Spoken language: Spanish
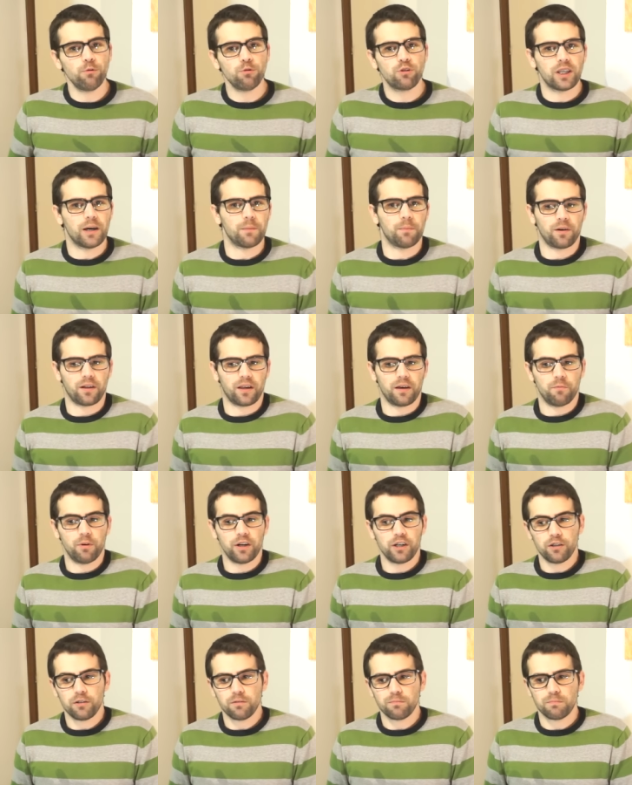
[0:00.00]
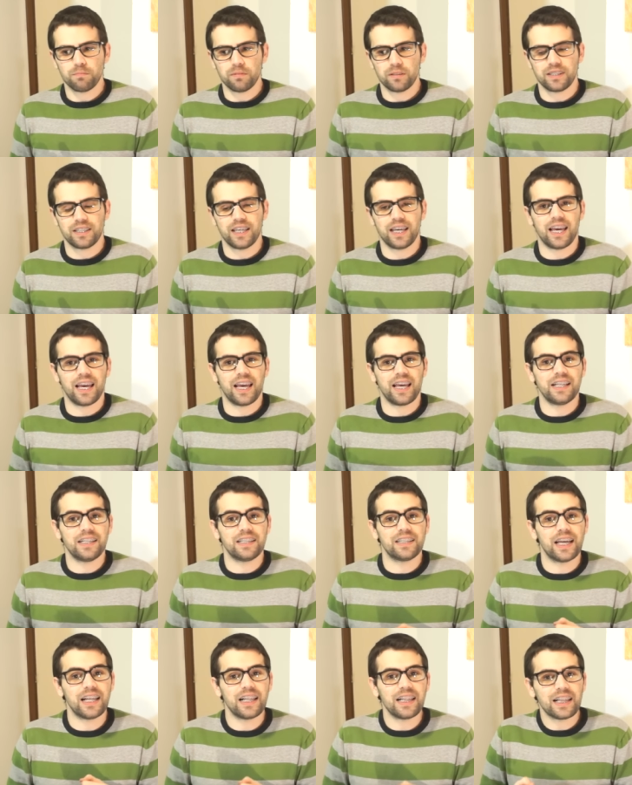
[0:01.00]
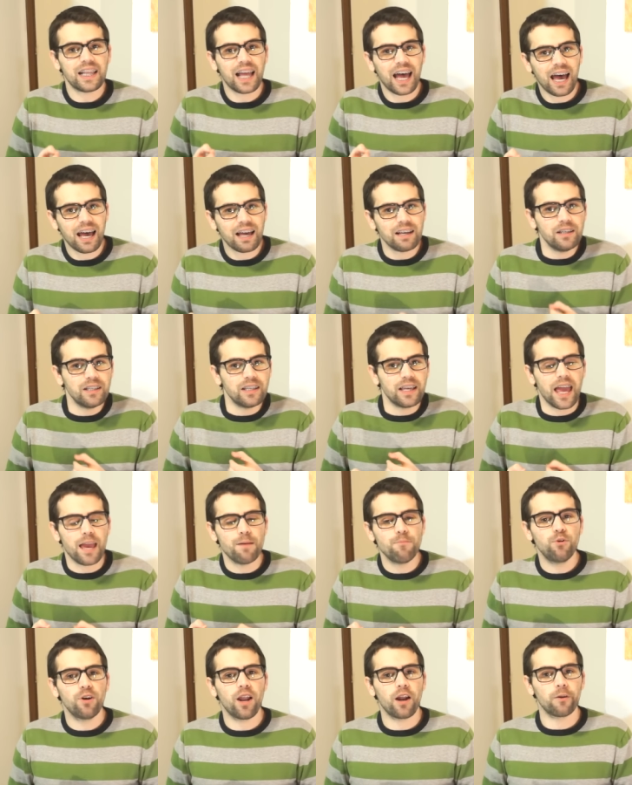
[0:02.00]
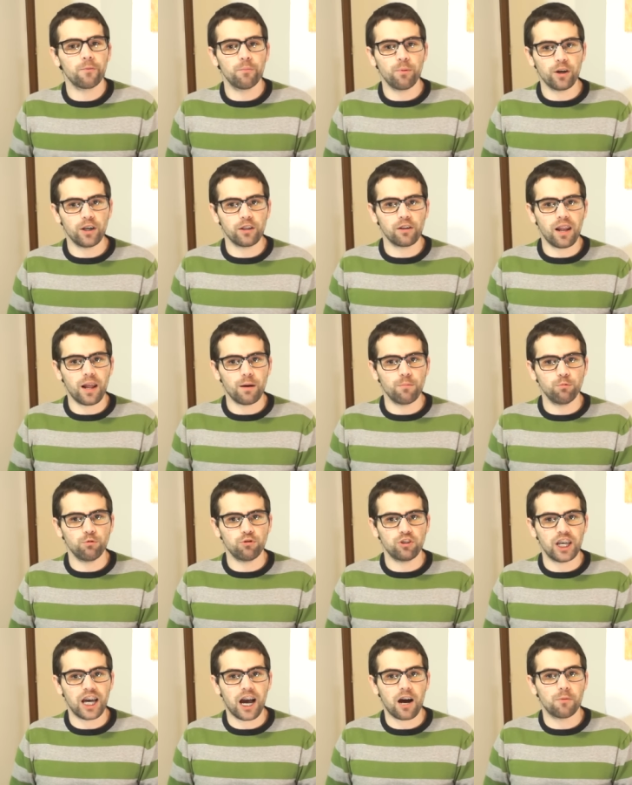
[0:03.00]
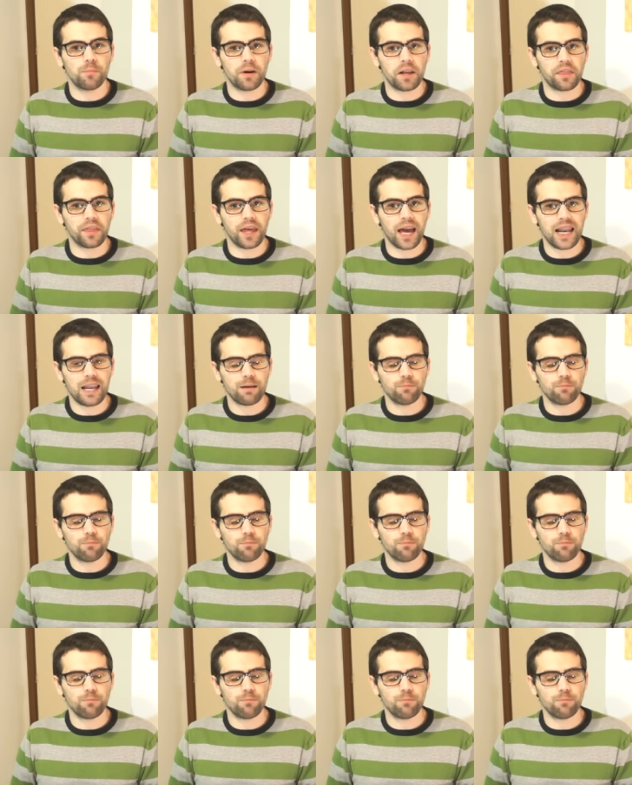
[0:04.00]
gusta, porque bueno, se intenta emular un poquito la música comercial,